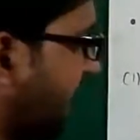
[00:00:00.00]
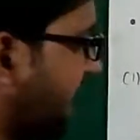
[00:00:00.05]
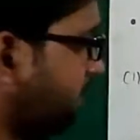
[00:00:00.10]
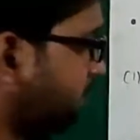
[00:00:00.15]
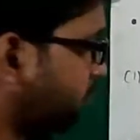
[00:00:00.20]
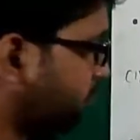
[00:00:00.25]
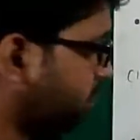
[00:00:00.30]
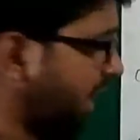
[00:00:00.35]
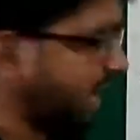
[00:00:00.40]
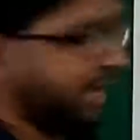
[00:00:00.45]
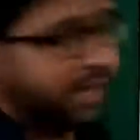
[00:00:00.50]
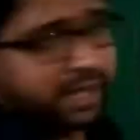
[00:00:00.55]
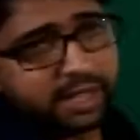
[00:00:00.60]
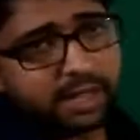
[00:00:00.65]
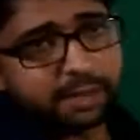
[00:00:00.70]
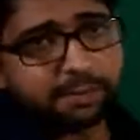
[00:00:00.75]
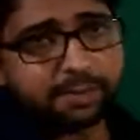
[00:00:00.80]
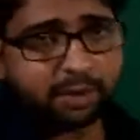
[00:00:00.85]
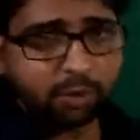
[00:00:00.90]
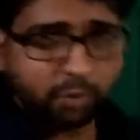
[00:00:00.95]
टाइप जो रह गए
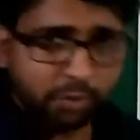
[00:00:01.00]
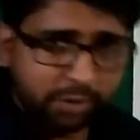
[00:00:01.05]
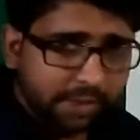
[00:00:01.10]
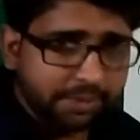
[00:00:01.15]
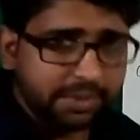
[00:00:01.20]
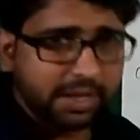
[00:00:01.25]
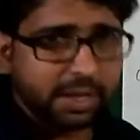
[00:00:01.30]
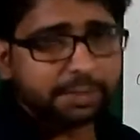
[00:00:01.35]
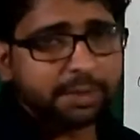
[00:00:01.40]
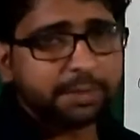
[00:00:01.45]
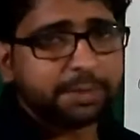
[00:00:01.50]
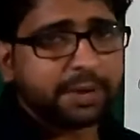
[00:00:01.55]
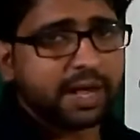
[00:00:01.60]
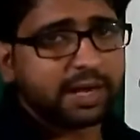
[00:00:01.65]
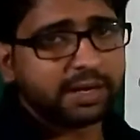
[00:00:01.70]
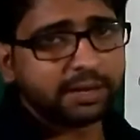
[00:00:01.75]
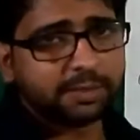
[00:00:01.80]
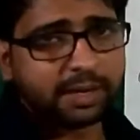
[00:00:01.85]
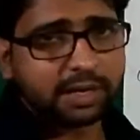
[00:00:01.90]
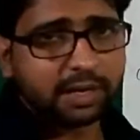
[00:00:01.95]
हैं मैं उन्हें भी अभी
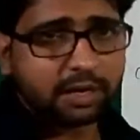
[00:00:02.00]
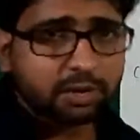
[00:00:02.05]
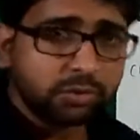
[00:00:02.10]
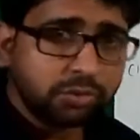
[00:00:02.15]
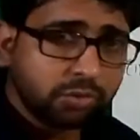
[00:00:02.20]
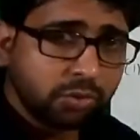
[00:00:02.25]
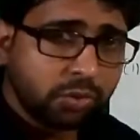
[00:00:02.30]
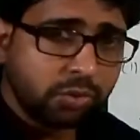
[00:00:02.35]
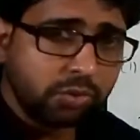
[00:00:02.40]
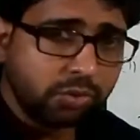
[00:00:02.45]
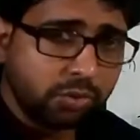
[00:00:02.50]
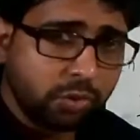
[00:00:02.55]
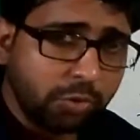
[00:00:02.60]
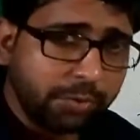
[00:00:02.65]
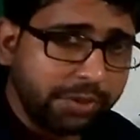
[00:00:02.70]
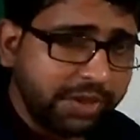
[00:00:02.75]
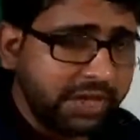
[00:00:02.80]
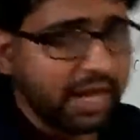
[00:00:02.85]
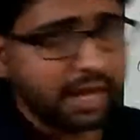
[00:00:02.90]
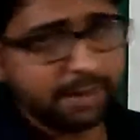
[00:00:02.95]
पढ़ाने वाला हूं तो
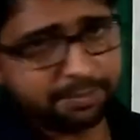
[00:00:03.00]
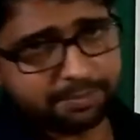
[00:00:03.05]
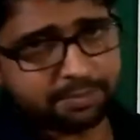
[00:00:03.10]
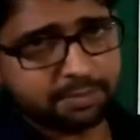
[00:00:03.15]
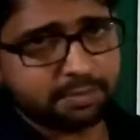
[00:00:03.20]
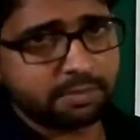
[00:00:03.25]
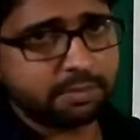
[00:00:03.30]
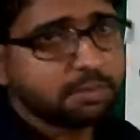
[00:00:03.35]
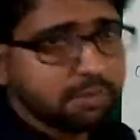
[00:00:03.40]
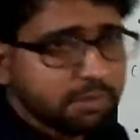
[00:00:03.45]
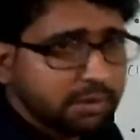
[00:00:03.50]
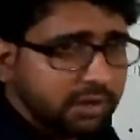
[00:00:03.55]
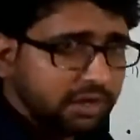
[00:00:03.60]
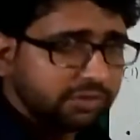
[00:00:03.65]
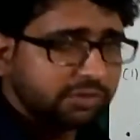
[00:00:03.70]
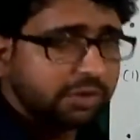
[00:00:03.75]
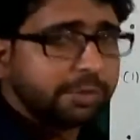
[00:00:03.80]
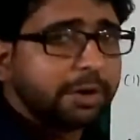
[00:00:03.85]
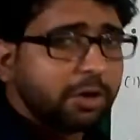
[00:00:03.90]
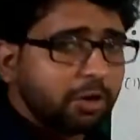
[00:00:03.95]
उनको भी आप
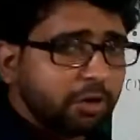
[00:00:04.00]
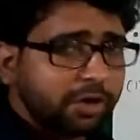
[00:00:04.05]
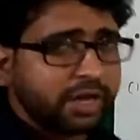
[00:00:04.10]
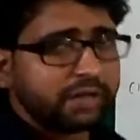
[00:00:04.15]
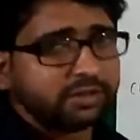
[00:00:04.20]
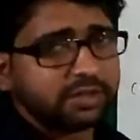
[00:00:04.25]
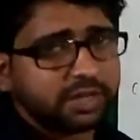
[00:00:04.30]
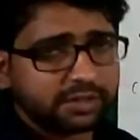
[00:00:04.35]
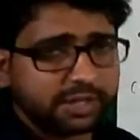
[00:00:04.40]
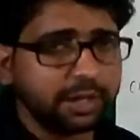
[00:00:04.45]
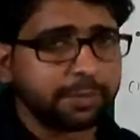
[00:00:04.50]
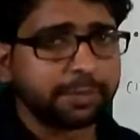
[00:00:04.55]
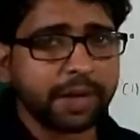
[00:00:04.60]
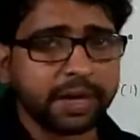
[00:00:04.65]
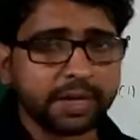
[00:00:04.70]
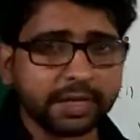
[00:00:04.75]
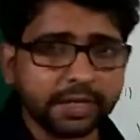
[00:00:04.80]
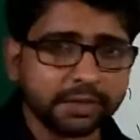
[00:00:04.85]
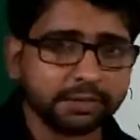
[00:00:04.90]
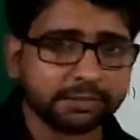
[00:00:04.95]
इसी वीडियो के अंदर देख
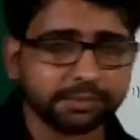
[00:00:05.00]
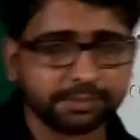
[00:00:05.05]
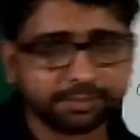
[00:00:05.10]
पाएंगे